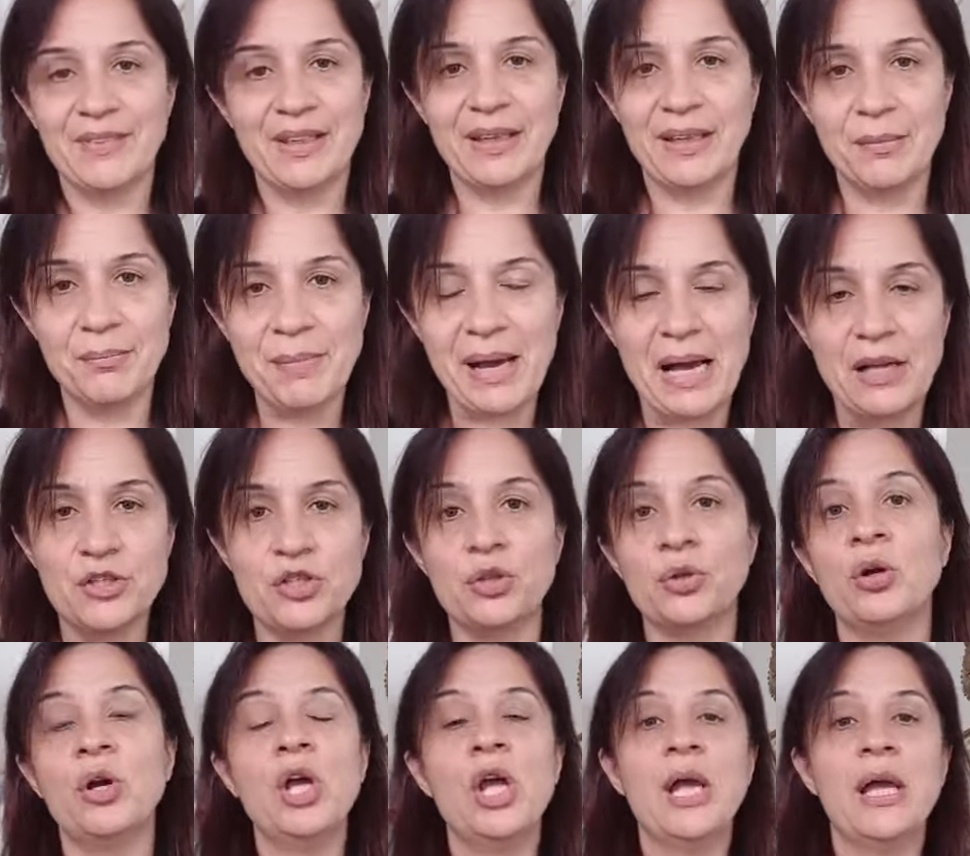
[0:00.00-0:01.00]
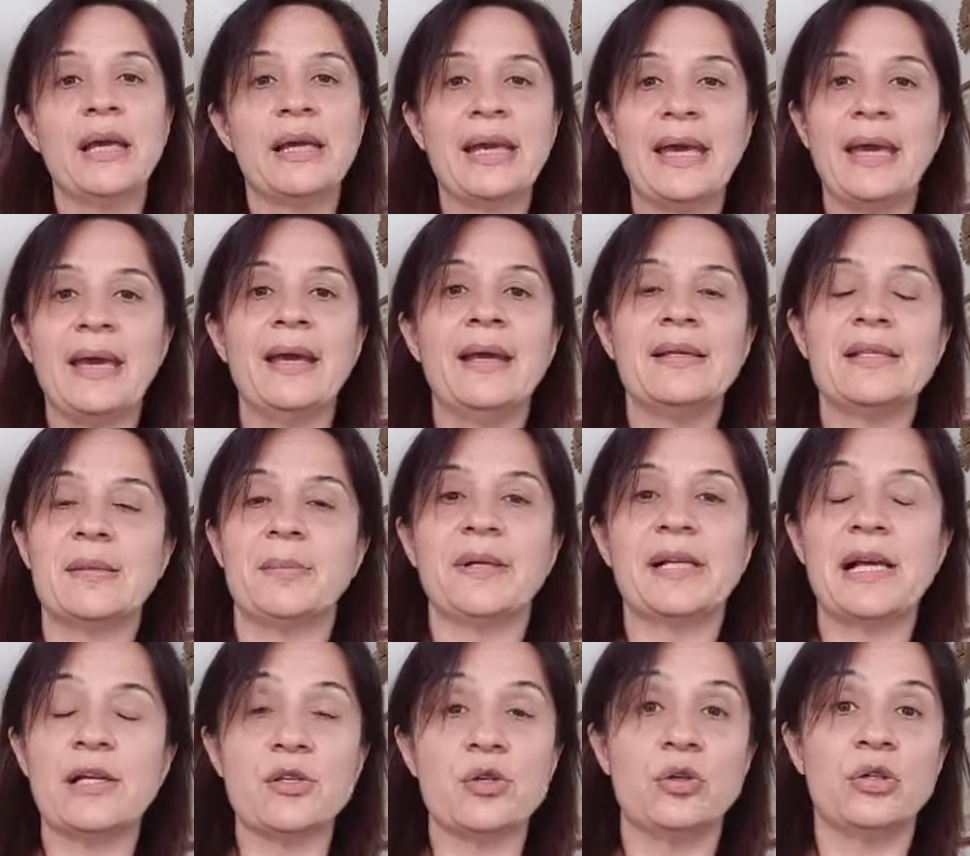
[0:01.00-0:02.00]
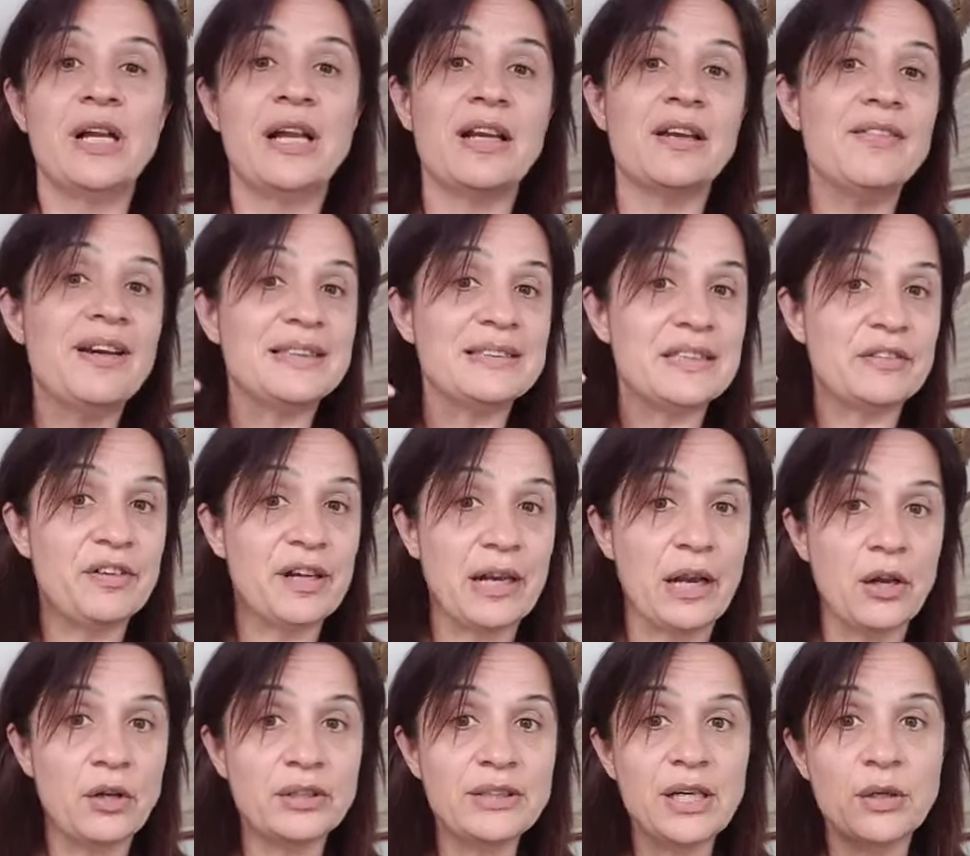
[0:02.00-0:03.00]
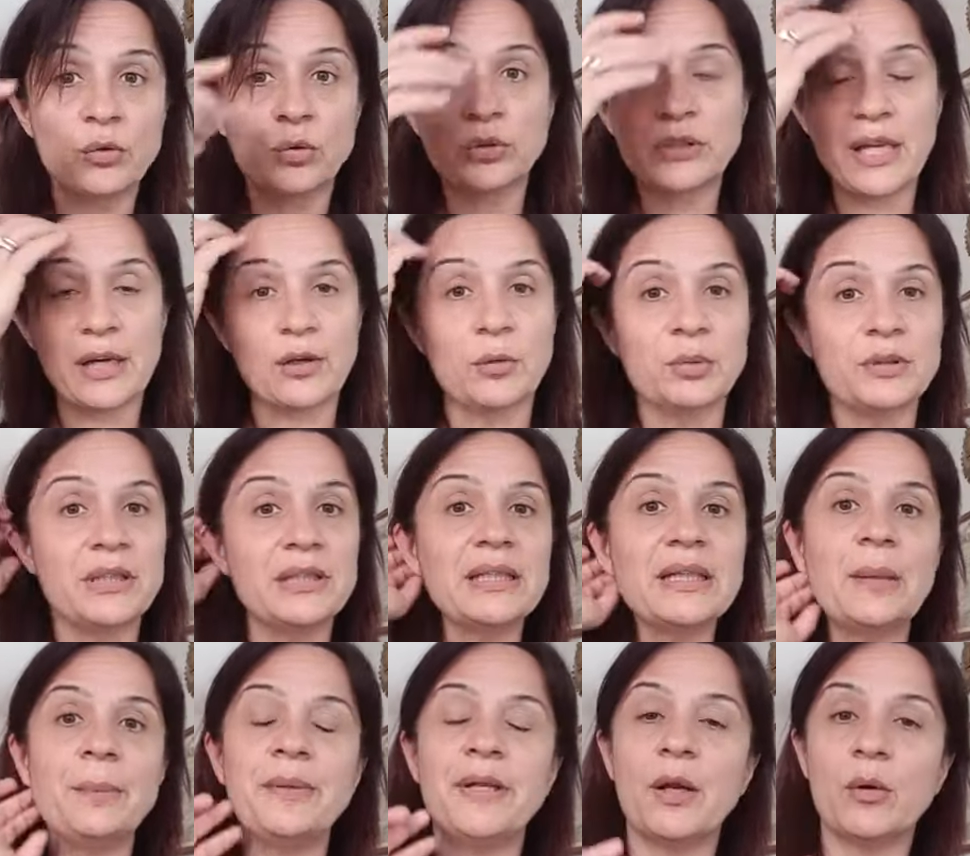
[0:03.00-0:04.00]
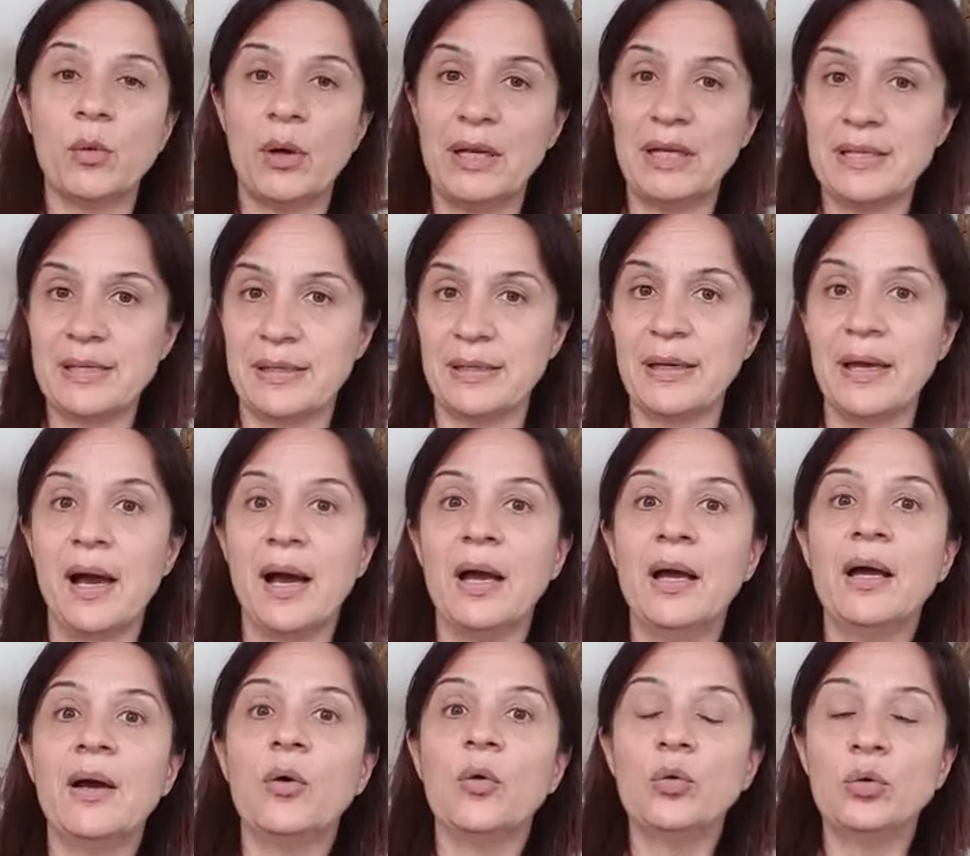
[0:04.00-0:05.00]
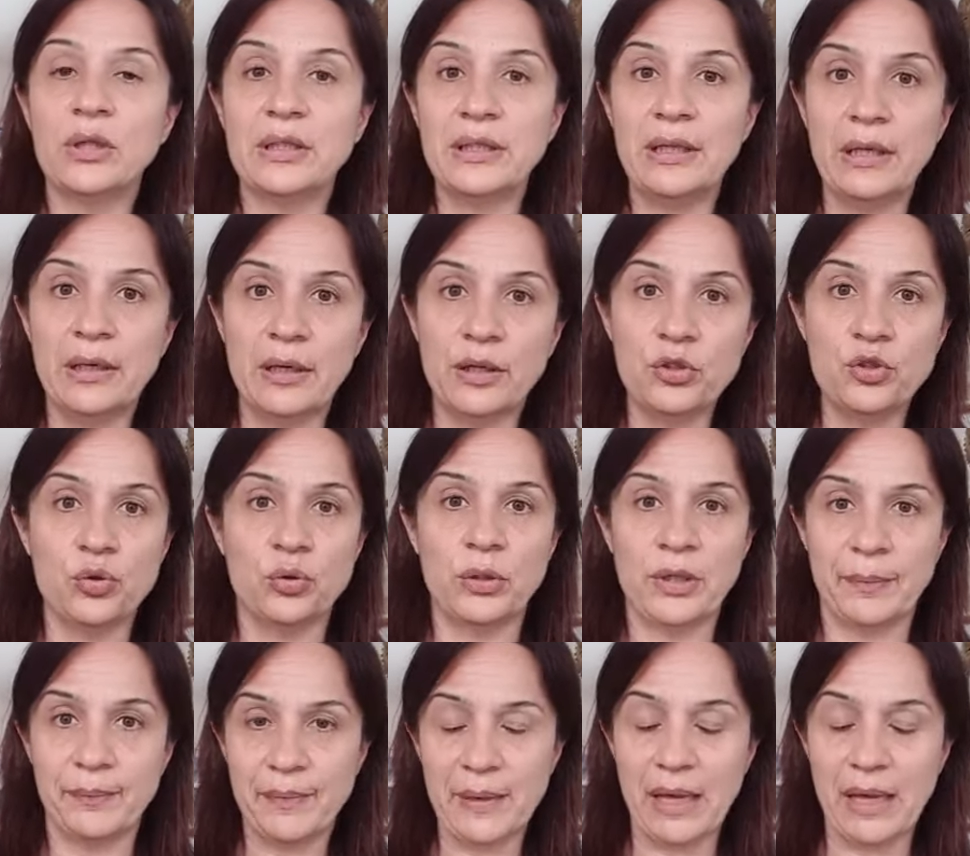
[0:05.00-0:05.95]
immagino che se per caso non arrivaste a fare le note acute, ecco, potete capire quale sia una delle ragioni.